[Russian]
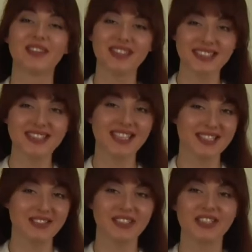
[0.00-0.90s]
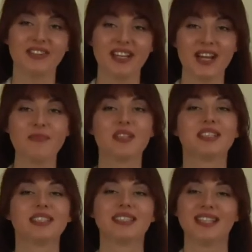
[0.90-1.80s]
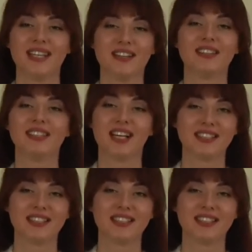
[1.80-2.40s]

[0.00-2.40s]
23 января состоялось